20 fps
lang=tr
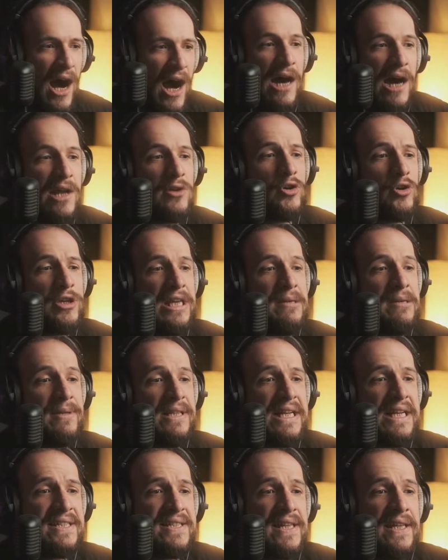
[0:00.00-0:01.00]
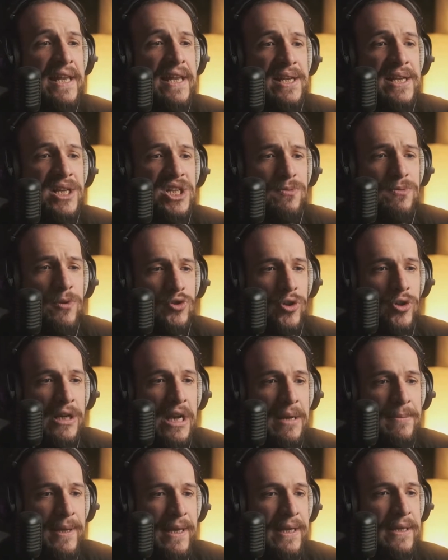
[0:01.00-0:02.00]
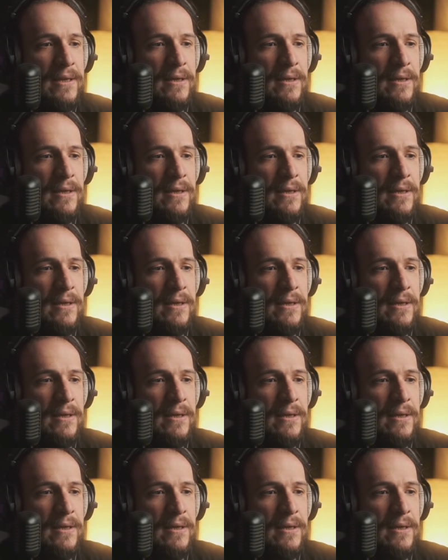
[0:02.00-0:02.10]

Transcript: Argo kelimeler sana yakışmıyor Soner Bey.